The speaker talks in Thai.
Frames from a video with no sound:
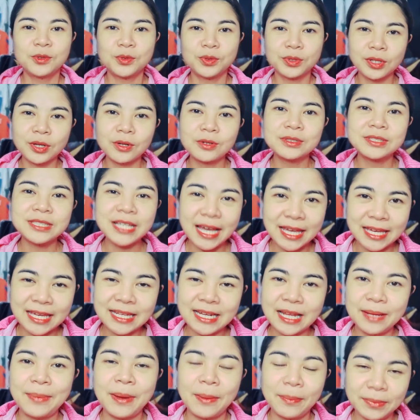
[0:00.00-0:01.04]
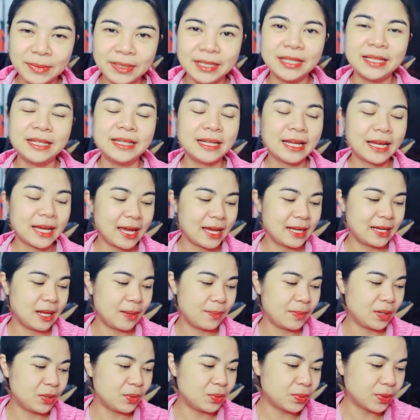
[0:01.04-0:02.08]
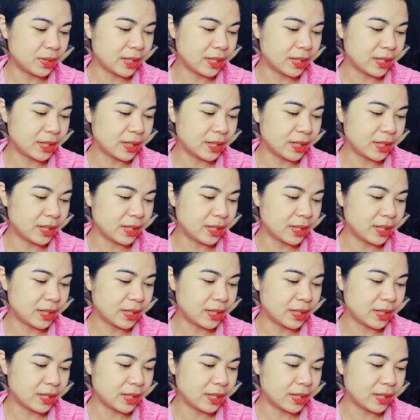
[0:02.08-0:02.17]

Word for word: คุณเข้าใจอะไรแบบนี้นะคะทำให้